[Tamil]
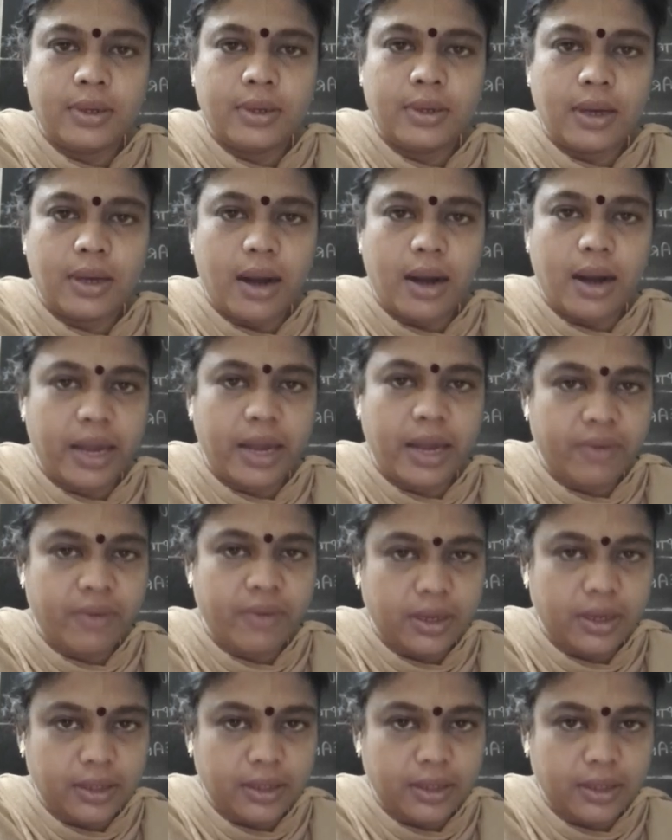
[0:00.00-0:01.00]

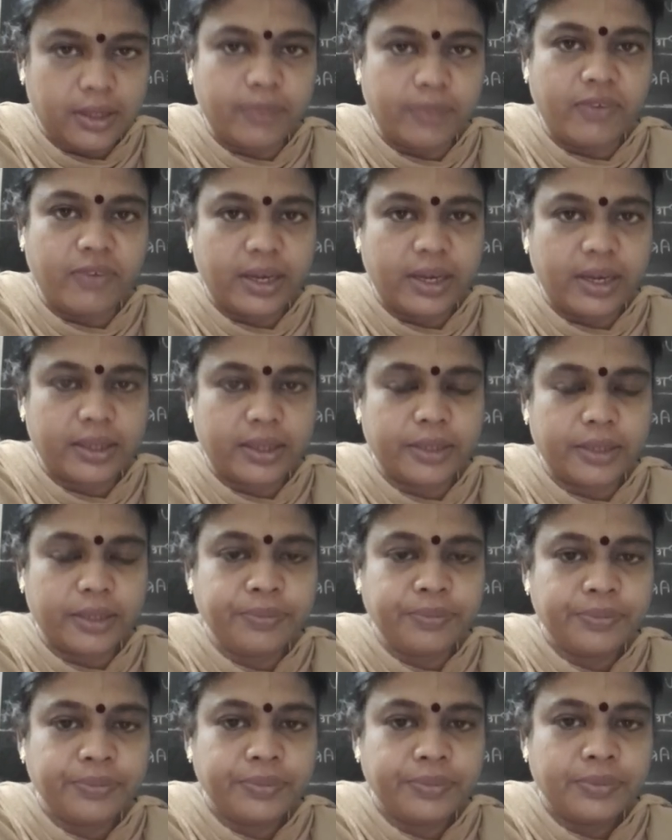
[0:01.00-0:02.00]
அனைவருக்கும் வணக்கம்
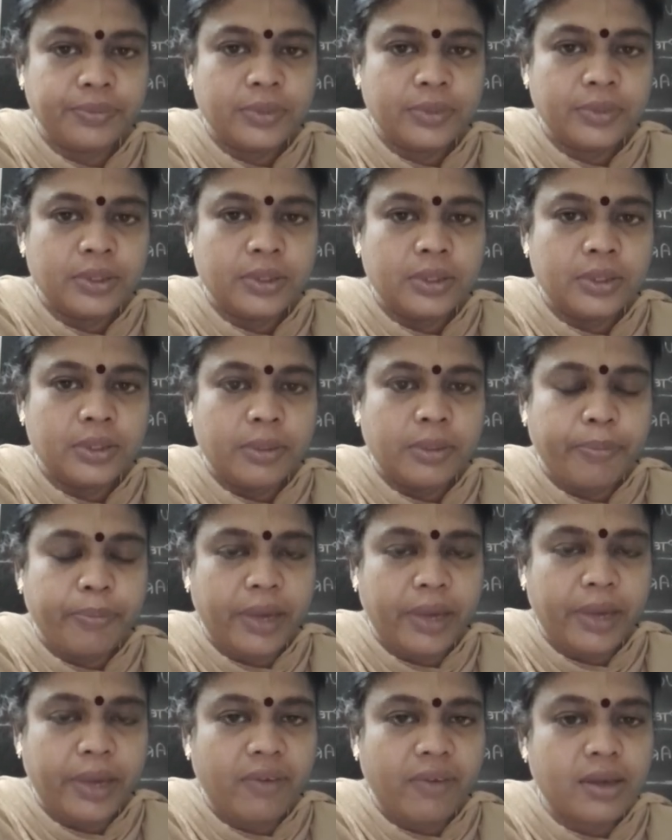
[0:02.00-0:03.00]

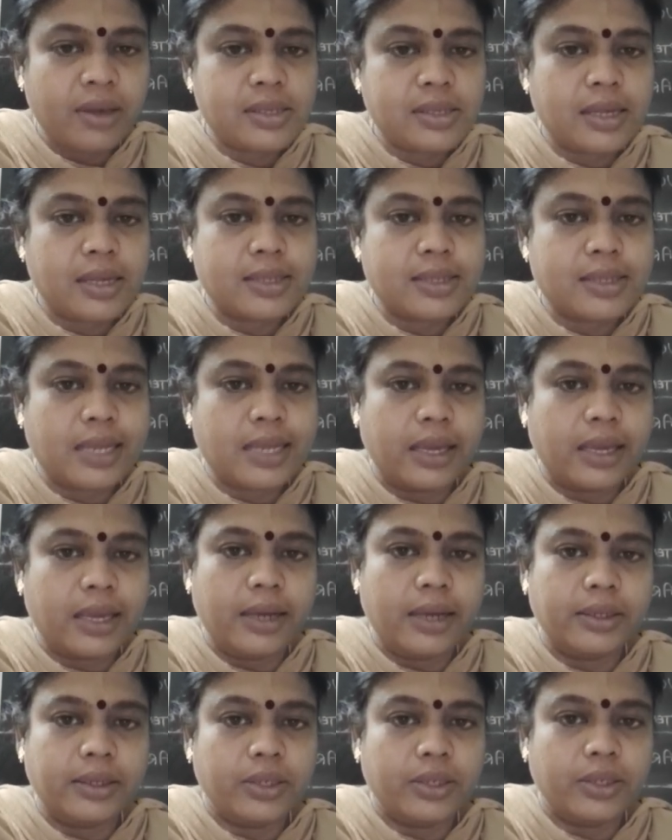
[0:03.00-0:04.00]
ப்ரீவியஸ் இயர்ஸில்
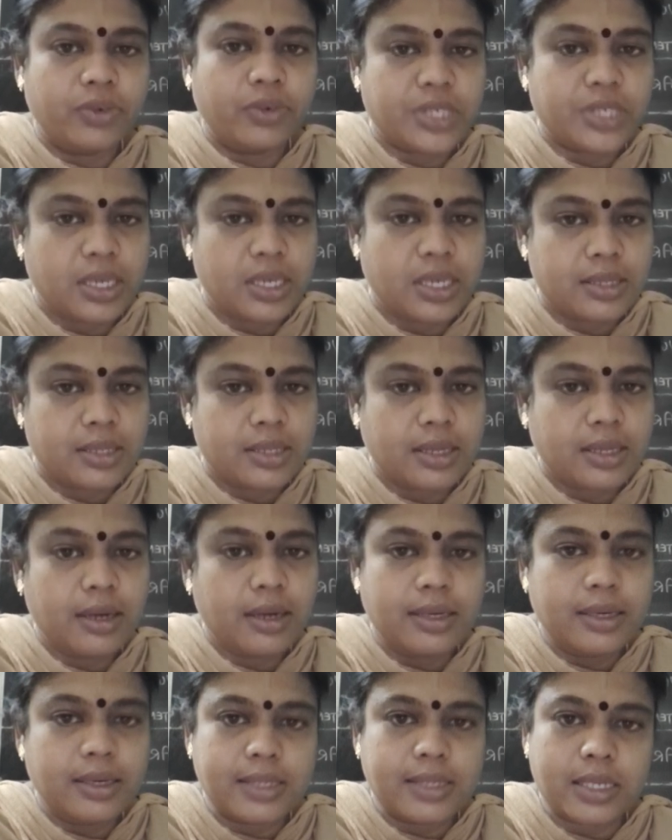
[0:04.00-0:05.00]
கேட்டிருந்த கொஷின்ஸ் தான்
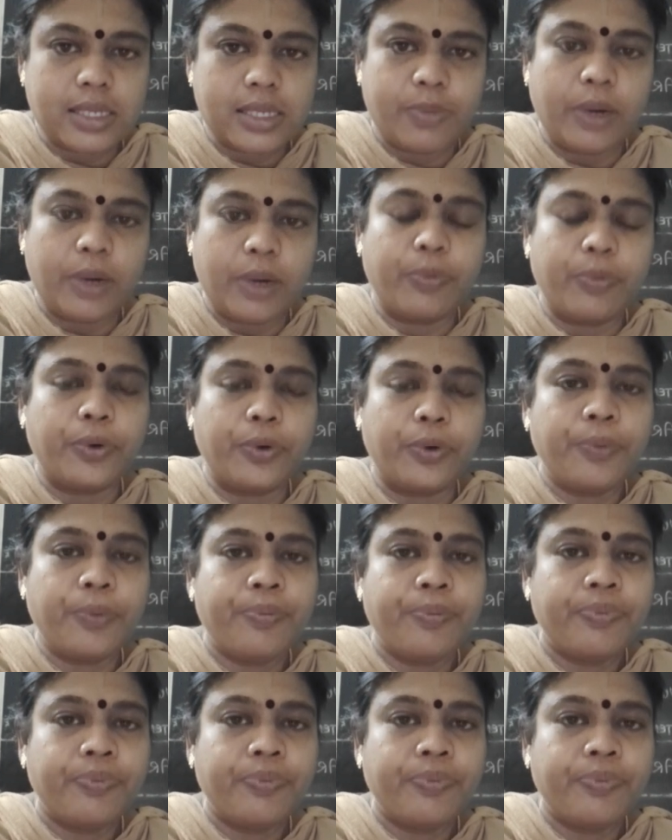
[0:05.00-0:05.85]
டிஸ்கஸ் பண்ண போகிறோம்